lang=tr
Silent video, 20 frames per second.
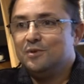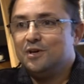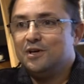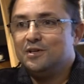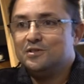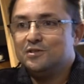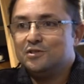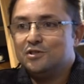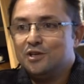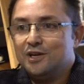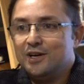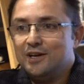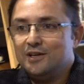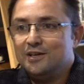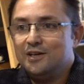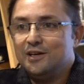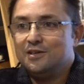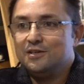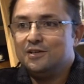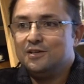bazı
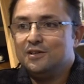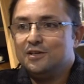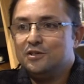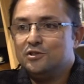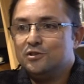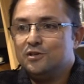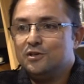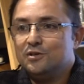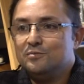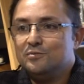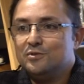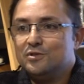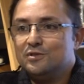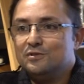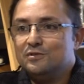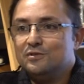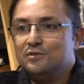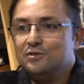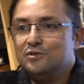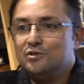şair
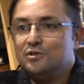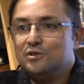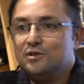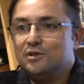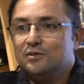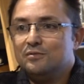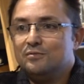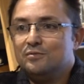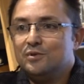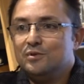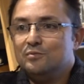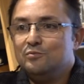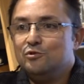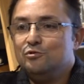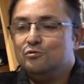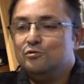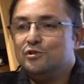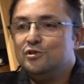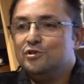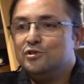arkadaşlarımızın işte e,
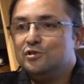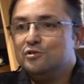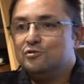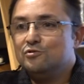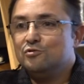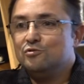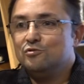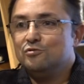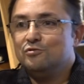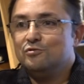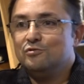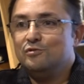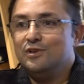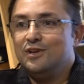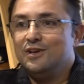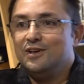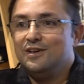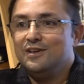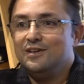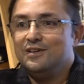mülteci
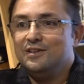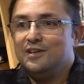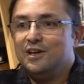sorunuyla,